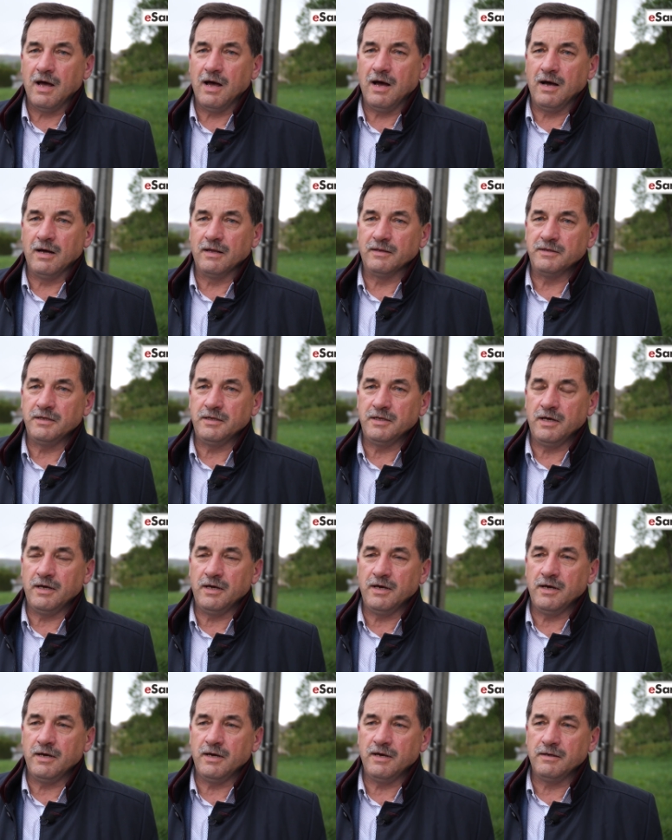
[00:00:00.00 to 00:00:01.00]
a
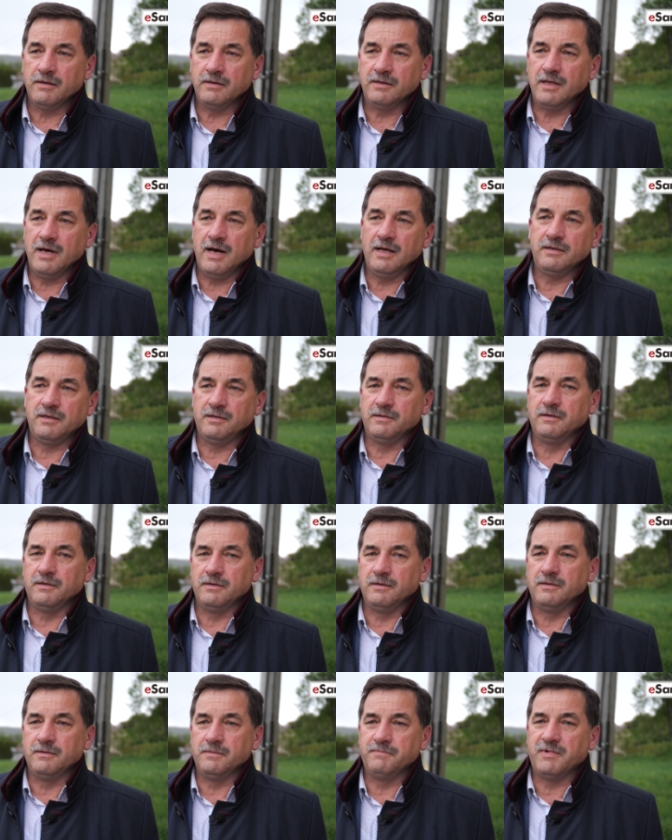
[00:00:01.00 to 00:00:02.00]
nie nad
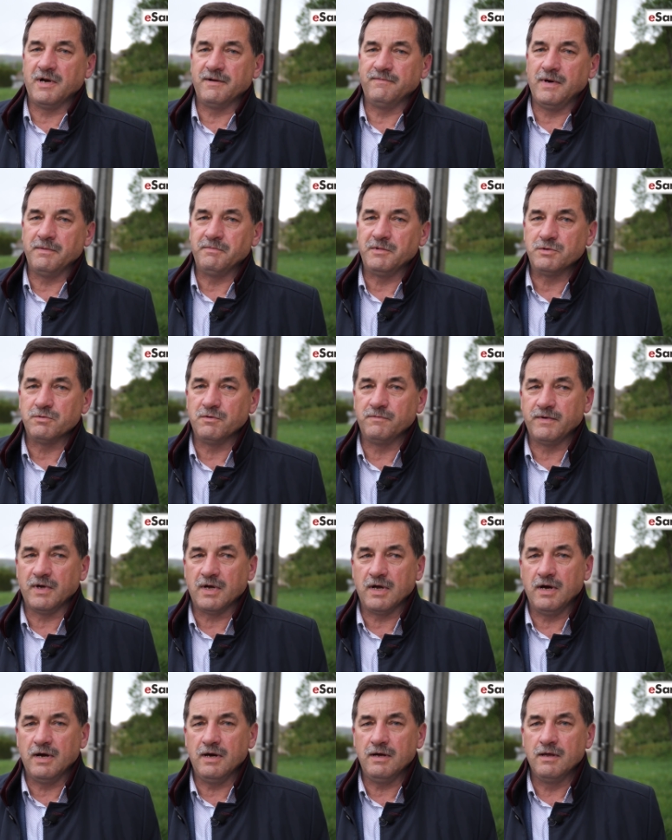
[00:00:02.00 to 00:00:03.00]
y, prawami
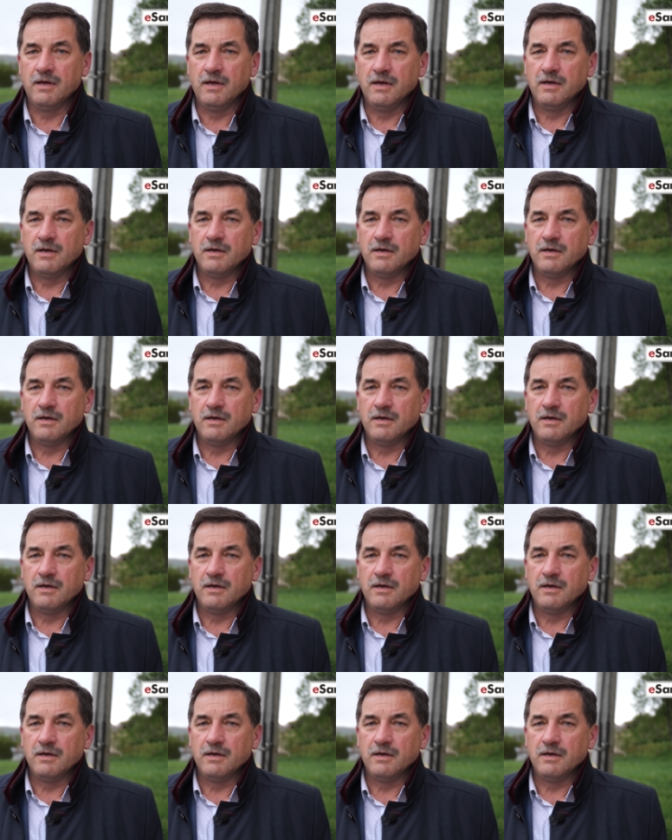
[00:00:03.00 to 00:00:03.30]
człowieka,